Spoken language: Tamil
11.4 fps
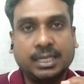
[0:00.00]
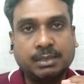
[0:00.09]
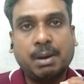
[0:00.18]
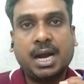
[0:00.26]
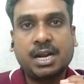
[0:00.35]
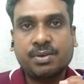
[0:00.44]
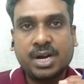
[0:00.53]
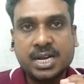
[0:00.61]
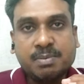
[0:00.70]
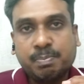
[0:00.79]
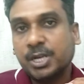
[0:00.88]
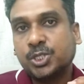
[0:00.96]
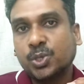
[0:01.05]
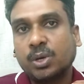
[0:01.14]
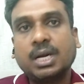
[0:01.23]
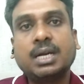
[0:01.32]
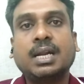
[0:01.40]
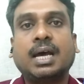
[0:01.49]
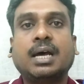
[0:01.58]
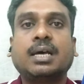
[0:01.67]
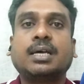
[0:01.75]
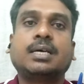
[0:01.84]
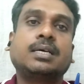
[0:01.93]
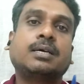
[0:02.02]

அந்த மாணவர்களின் பெற்றோர்கள் நான்